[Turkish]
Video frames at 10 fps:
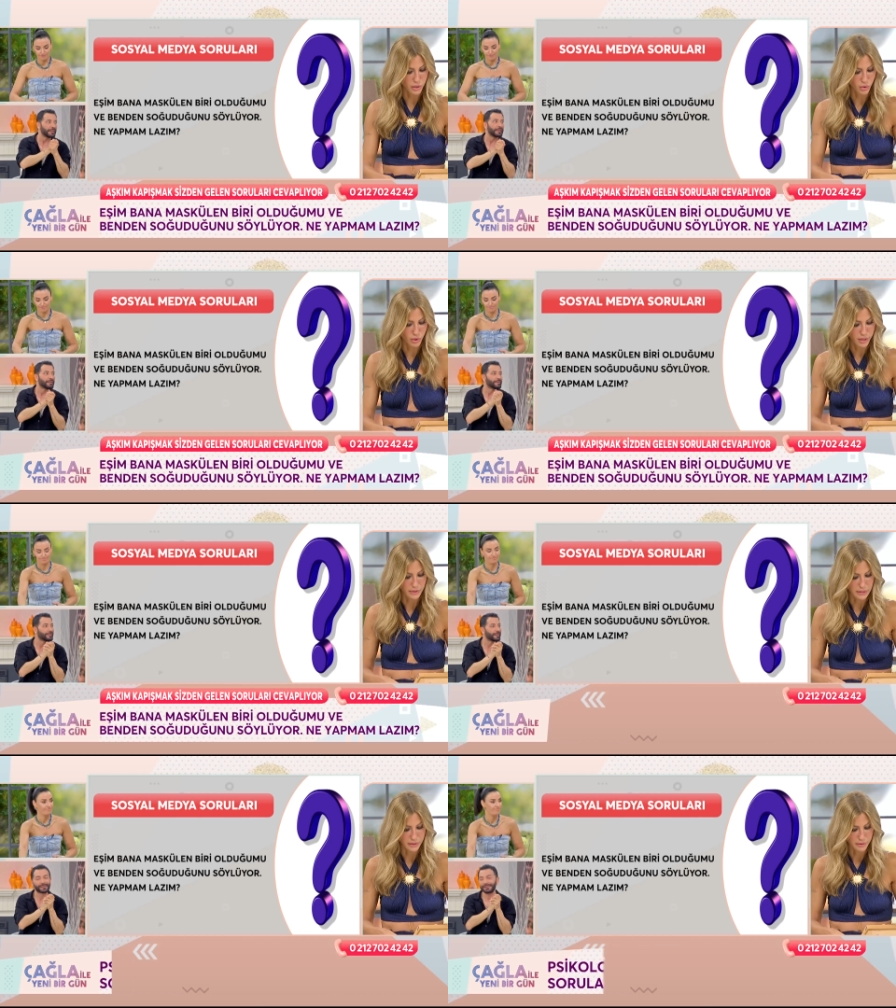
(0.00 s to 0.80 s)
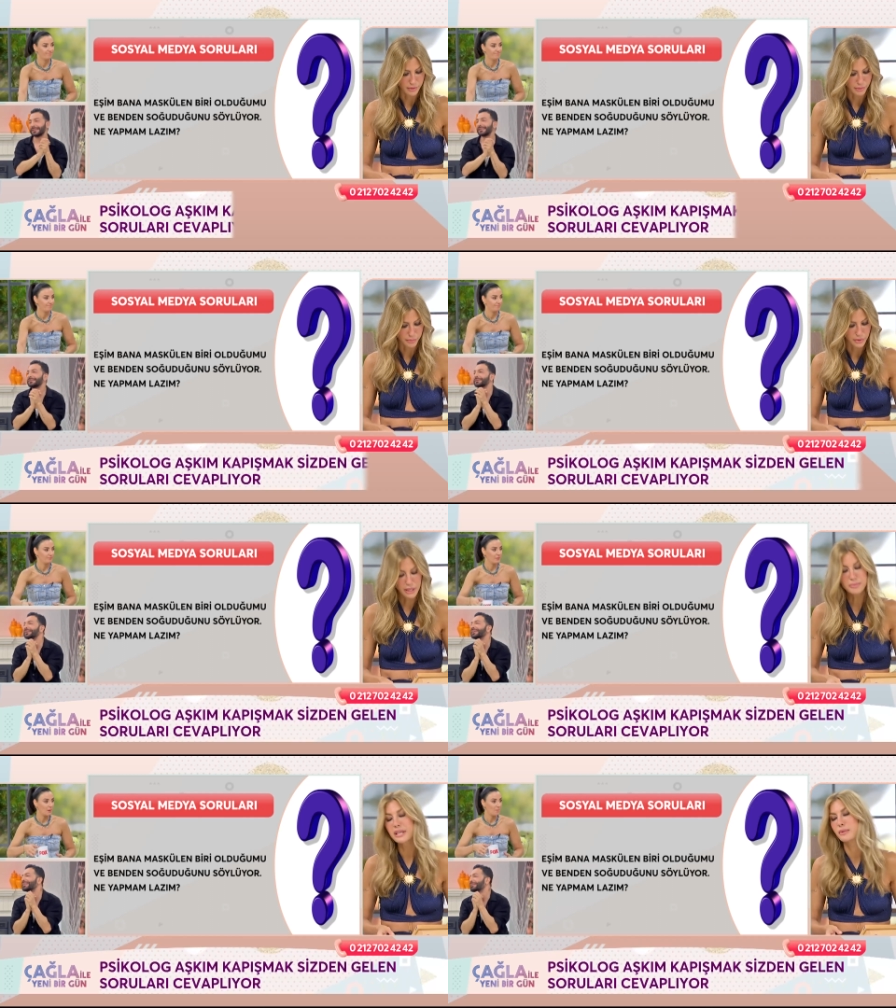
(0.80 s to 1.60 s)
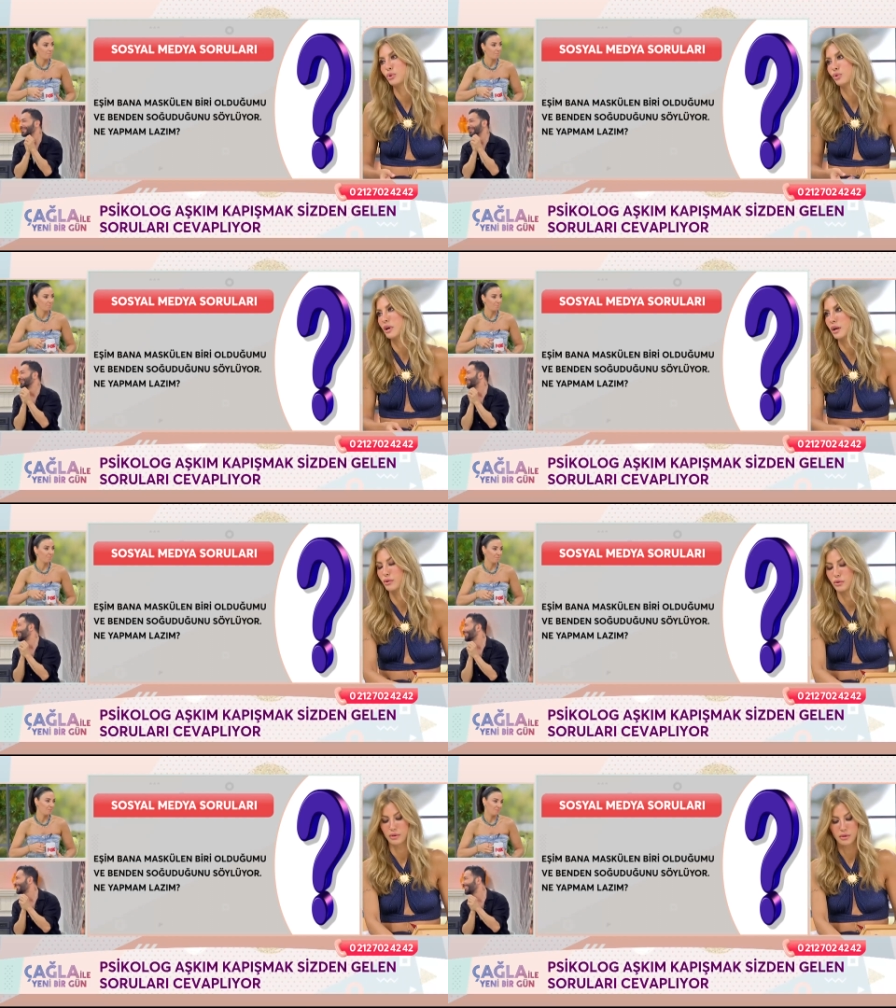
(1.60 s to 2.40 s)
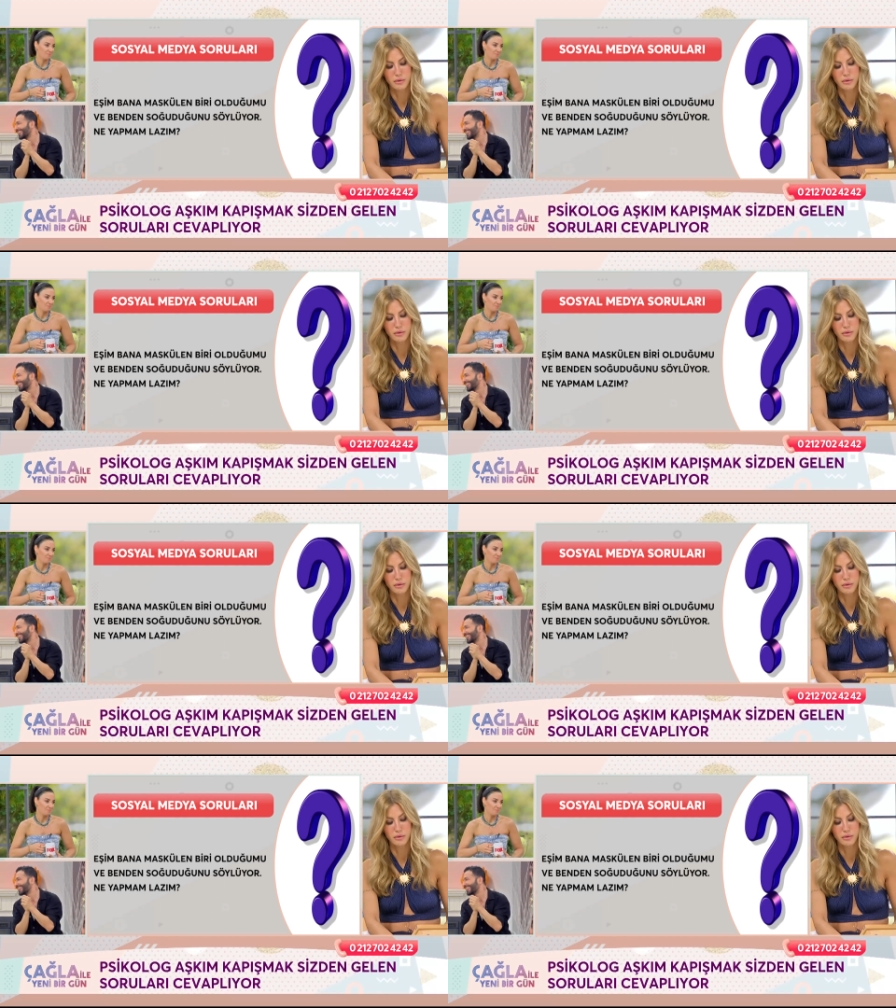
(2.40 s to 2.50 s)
Evet. Nasıl? E, tabii. Kimsenin bir günahı yok. yok.